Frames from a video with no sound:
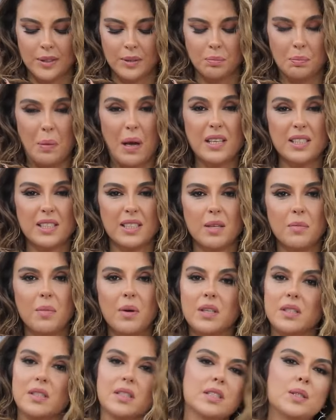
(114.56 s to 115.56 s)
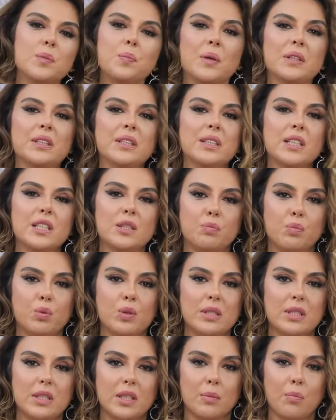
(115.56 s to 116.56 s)
Bazlama arası patates
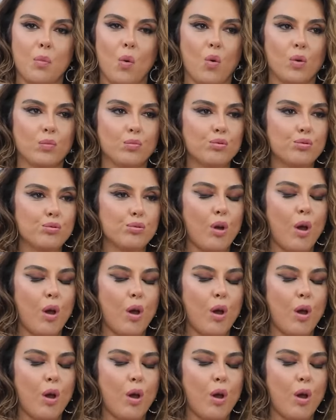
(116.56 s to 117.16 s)
püresi gibi olmuş.